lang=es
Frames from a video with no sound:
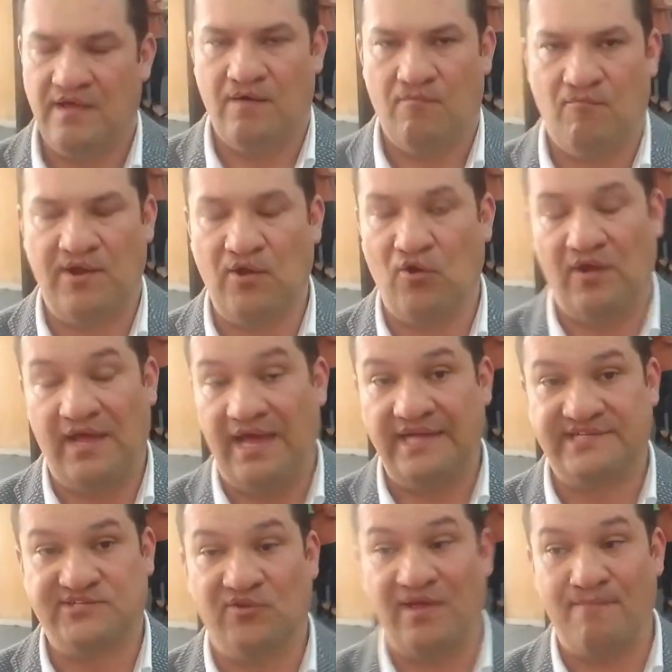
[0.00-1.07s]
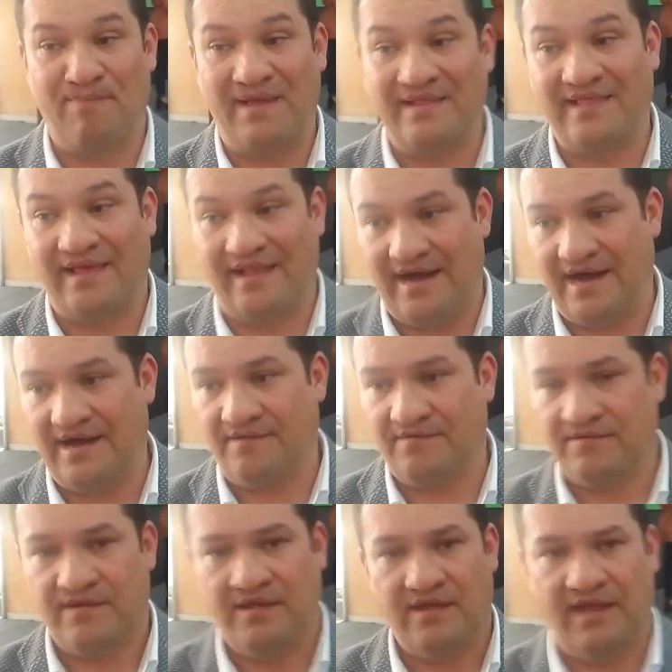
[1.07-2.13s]
Bueno, eso dependerá,
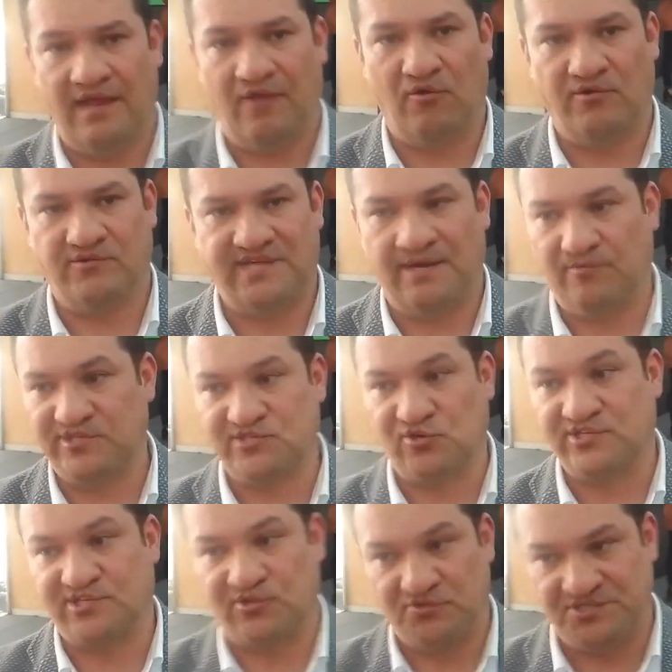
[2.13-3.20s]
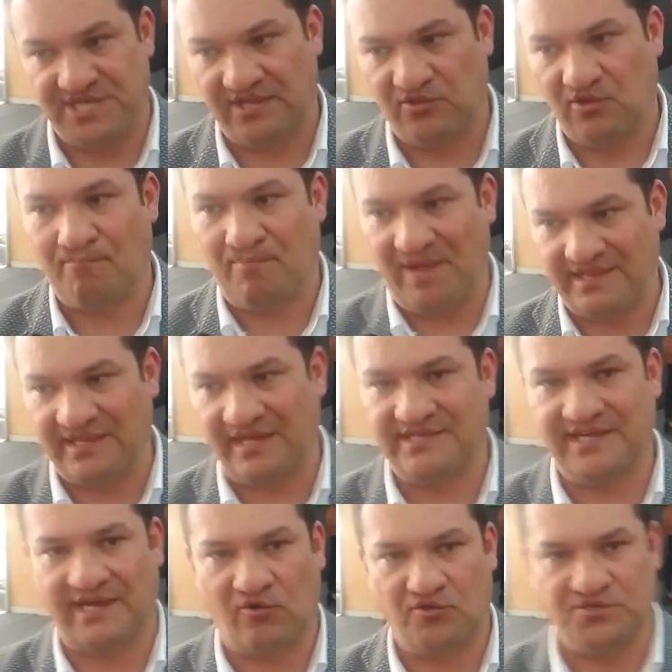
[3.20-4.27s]
en eh, lo estamos construyendo el plan de
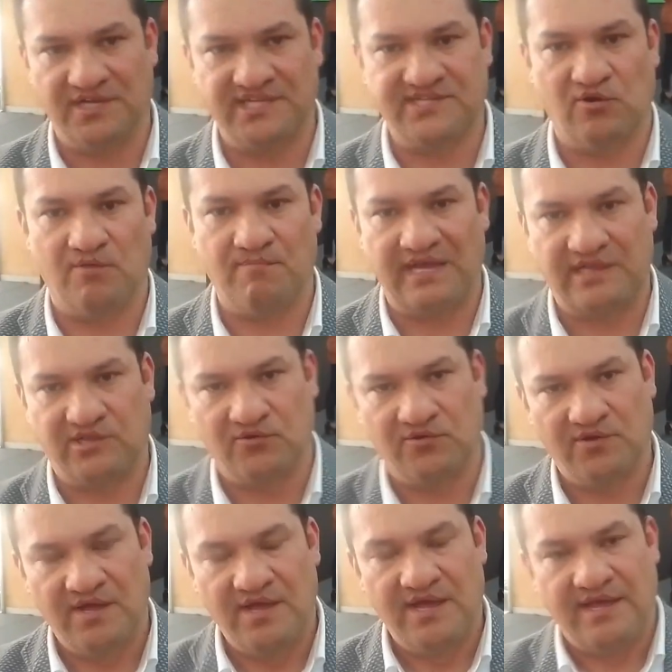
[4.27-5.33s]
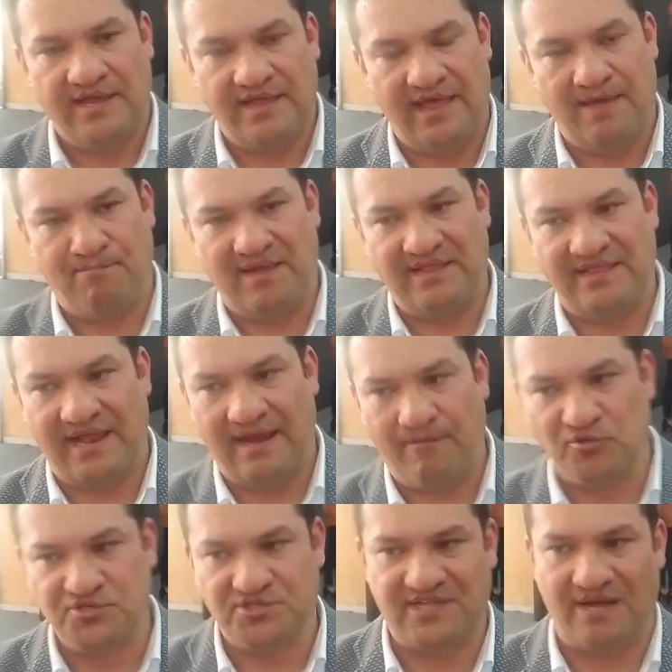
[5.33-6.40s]
desarrollo en este momento y dependerá
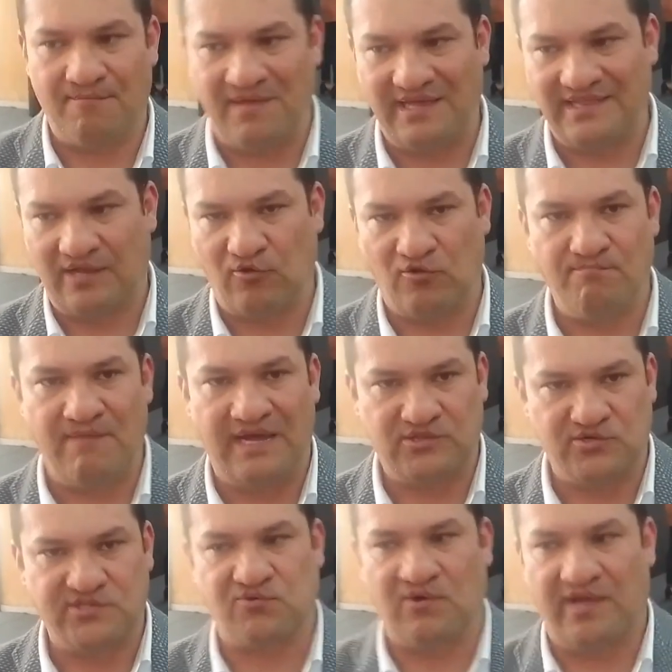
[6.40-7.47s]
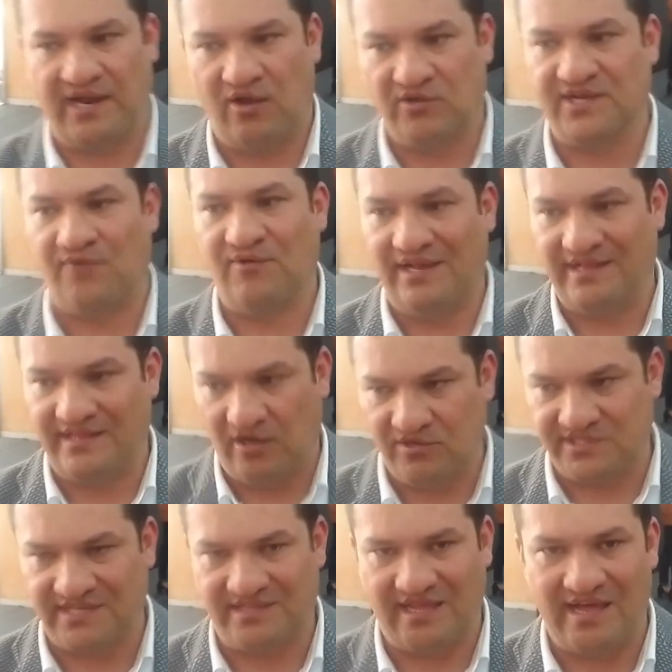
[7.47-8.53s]
mucho también de los metros cuadrados
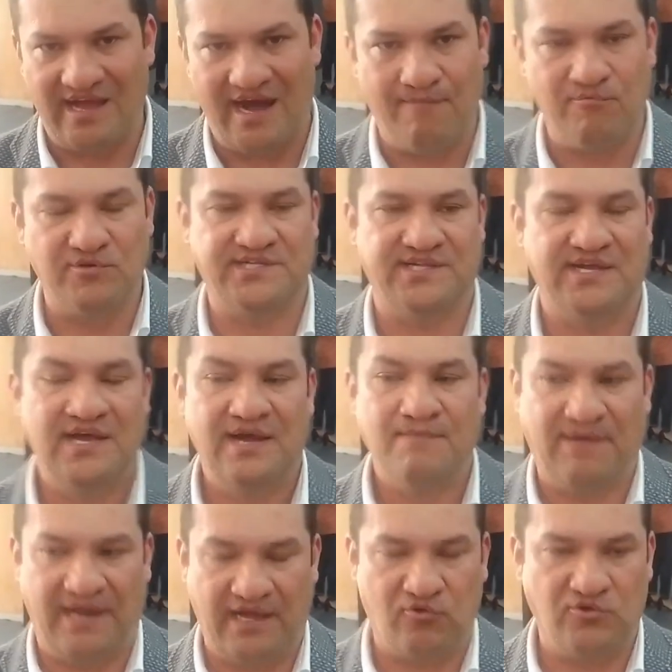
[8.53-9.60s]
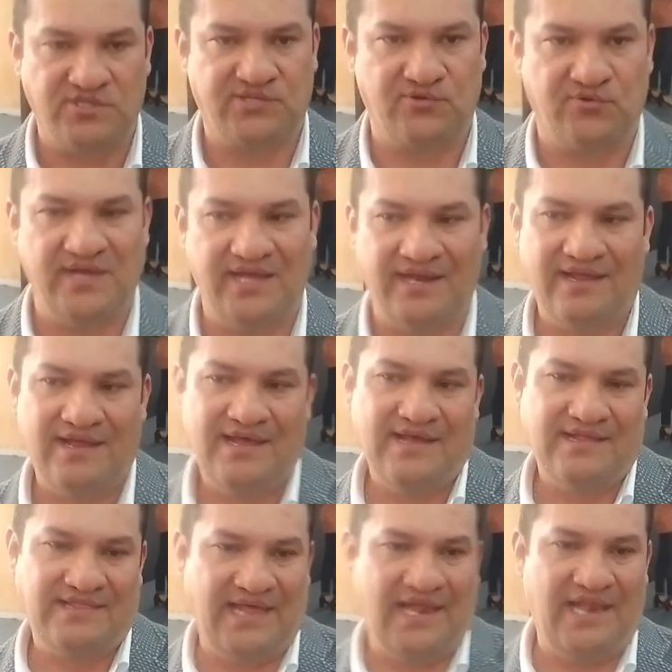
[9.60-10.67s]
habilitados que tengamos para construir,
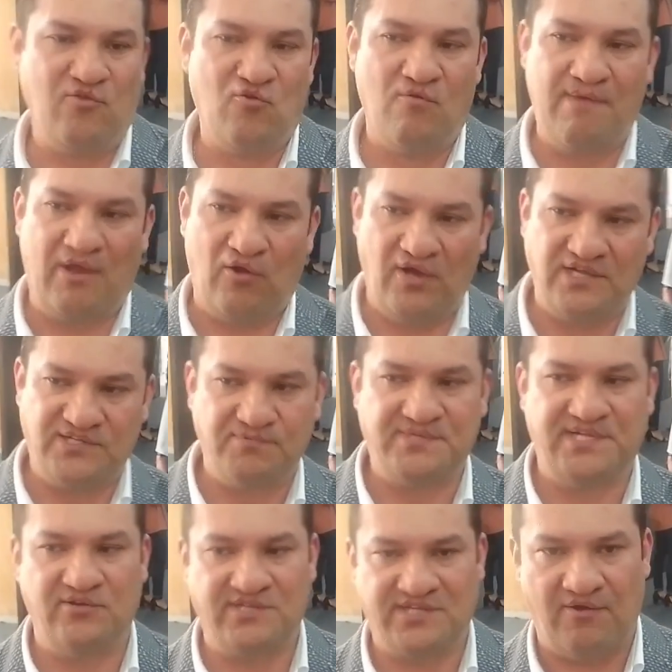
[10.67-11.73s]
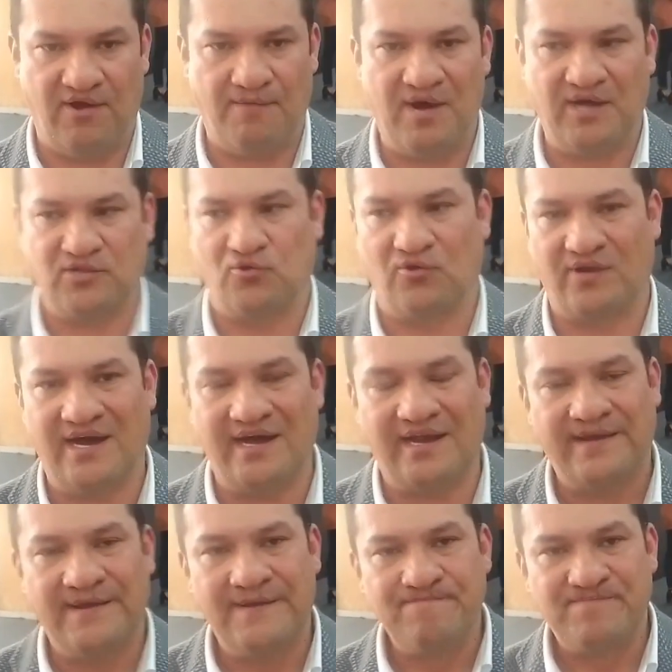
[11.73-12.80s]
del número de subsidios que vamos a
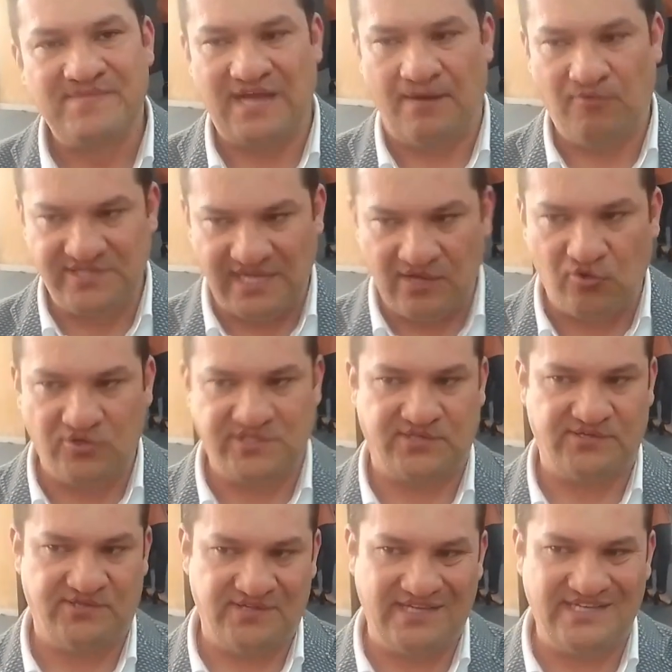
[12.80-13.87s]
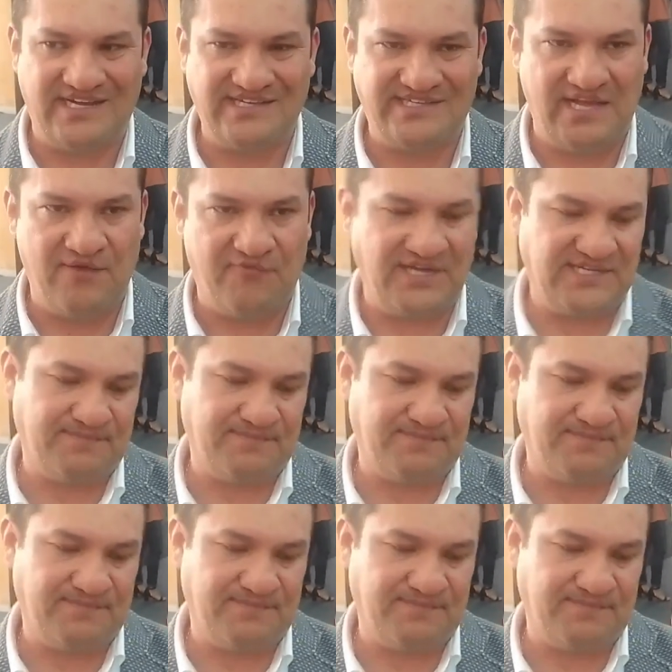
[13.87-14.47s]
otorgar Estamos en construcción de esas cifras